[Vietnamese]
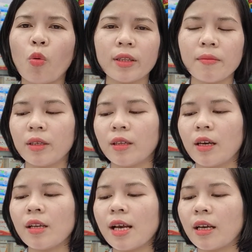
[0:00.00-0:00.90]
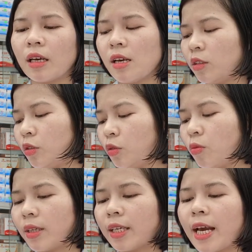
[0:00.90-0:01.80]
Thì mình thấy là sử dụng
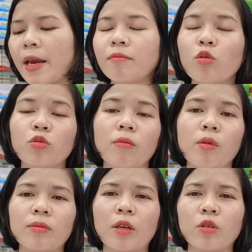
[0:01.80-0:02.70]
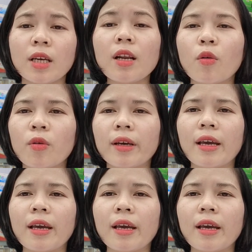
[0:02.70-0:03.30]
cái kem bôi Thuần Mộc này nó rất là ok,